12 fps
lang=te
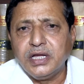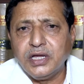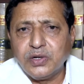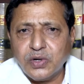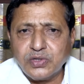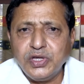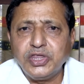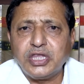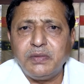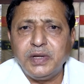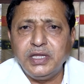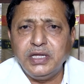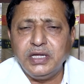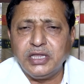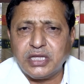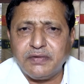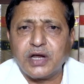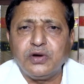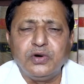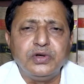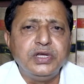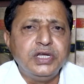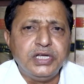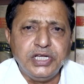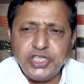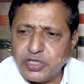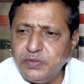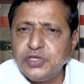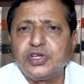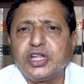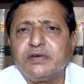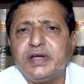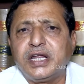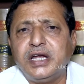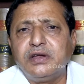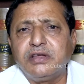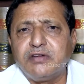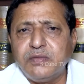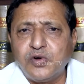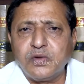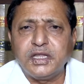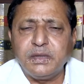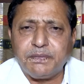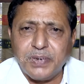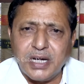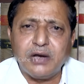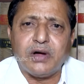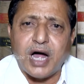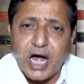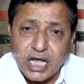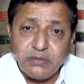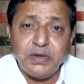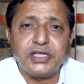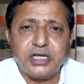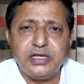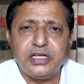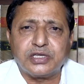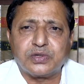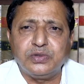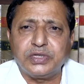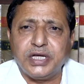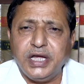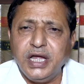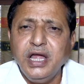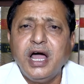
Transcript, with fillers: ఈరోజు ఇంతమంది ఇంతవరకు ఇంచుమించు ఇరవై రెండు ఇరవై మూడు మంది పిల్లలు ఆత్మహత్యలు చేసుకుంటే